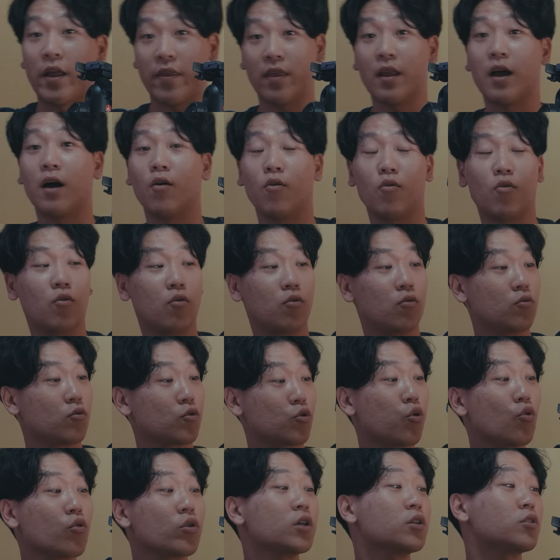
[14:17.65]
안 나고
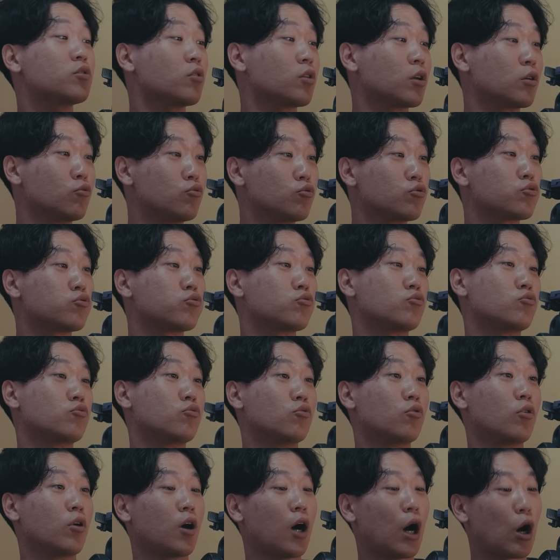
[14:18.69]
통기성이
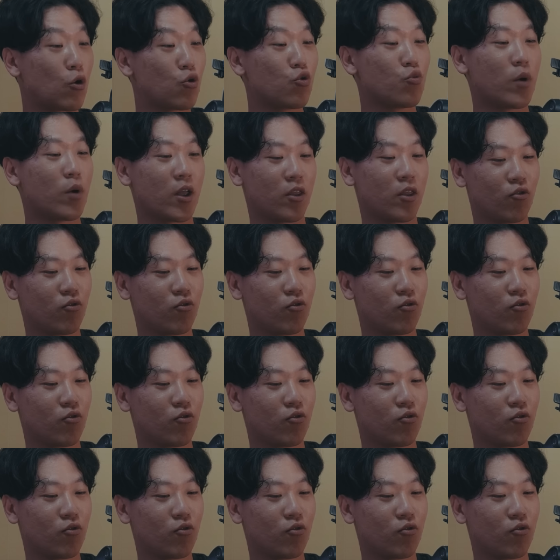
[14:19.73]
우수하고만.